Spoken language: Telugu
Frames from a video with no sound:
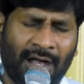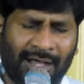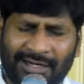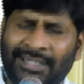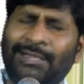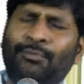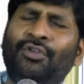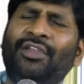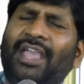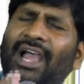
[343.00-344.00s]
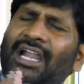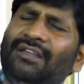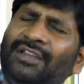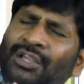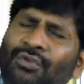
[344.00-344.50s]
అరణ్యములో
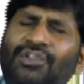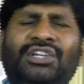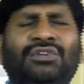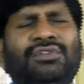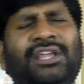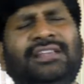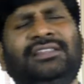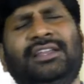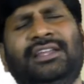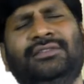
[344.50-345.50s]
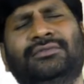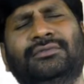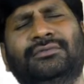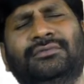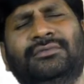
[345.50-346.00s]
ఏడవని రోజంటూ ఏదీ లేదు
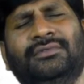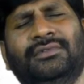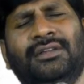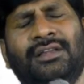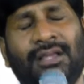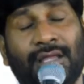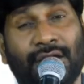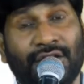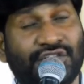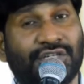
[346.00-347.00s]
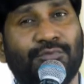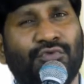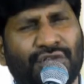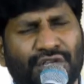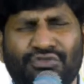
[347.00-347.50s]

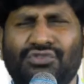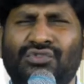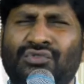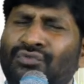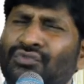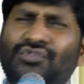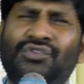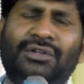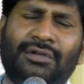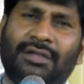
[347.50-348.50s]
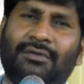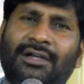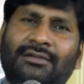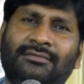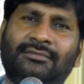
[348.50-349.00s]
నిత్యము ఏడుస్తూ కూర్చుని
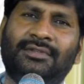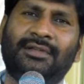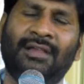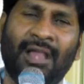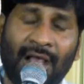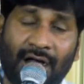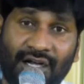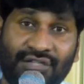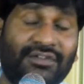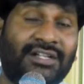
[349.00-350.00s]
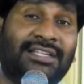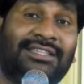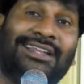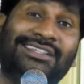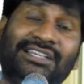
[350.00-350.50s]
ఉండేవాడు అటువంటి
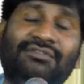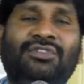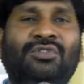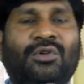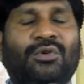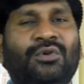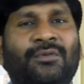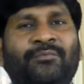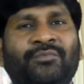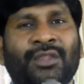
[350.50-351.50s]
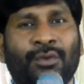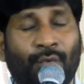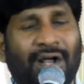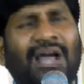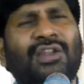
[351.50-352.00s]
తన జీవితంలో
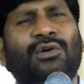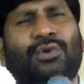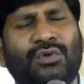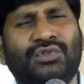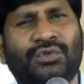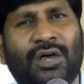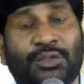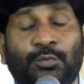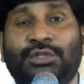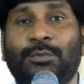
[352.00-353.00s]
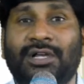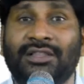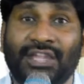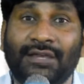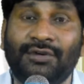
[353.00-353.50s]
ఒకనొక రోజు
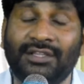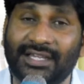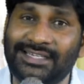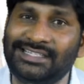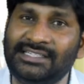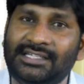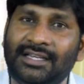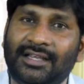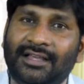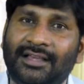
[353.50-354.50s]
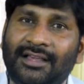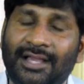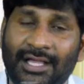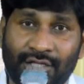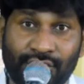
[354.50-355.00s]
అద్భుతముగా దేవుడు దర్శించి
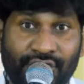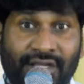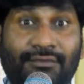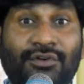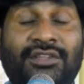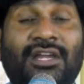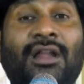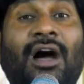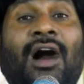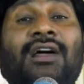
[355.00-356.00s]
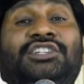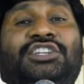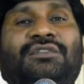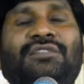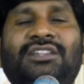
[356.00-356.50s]
దేవుడు తనను
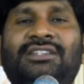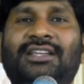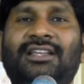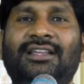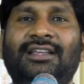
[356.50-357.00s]
ఆశీర్వదించి